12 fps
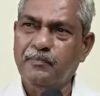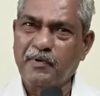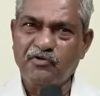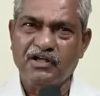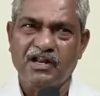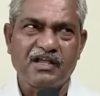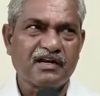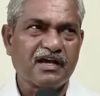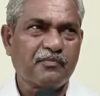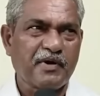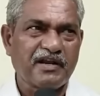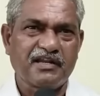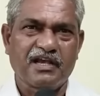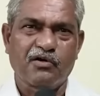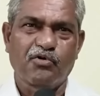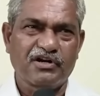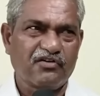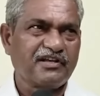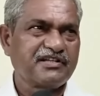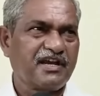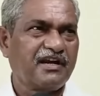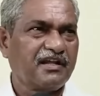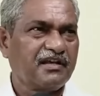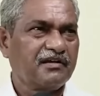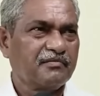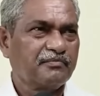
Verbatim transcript: పవన్ కళ్యాణ్ గారి పార్టీకే ఓటు వేసేయండి